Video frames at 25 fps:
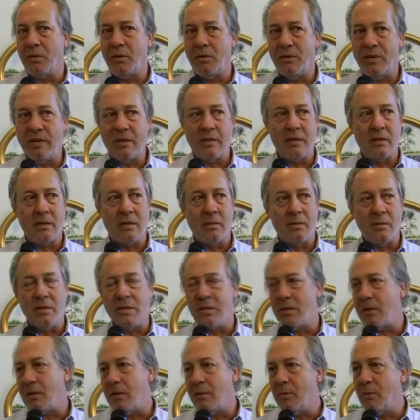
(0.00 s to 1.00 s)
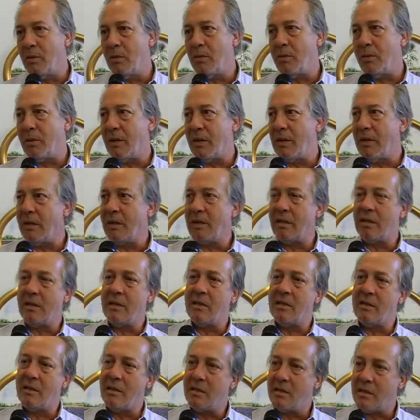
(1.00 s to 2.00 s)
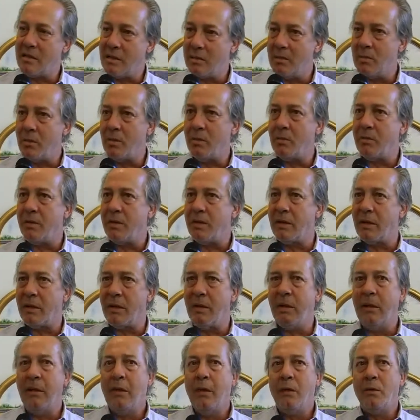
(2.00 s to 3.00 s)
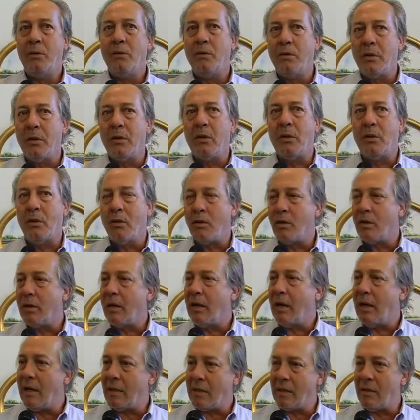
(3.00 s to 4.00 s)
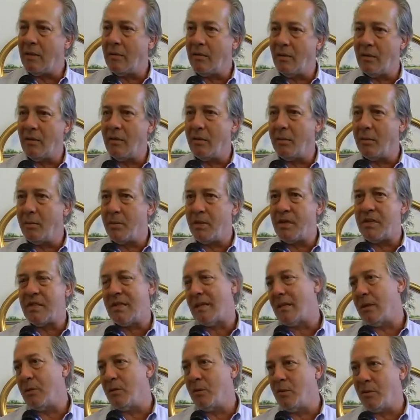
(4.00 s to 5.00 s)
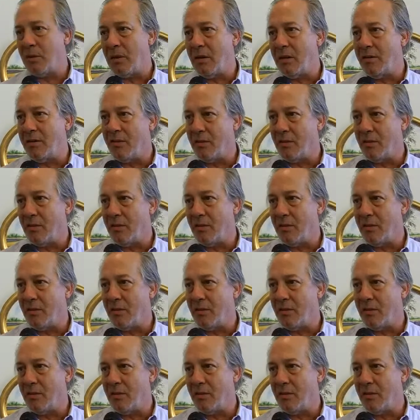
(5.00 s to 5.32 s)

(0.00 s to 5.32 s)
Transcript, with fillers: di vista come stimolo per gli artisti e stimolo per tutti coloro che l'arte la vogliono apprezzare in tutte le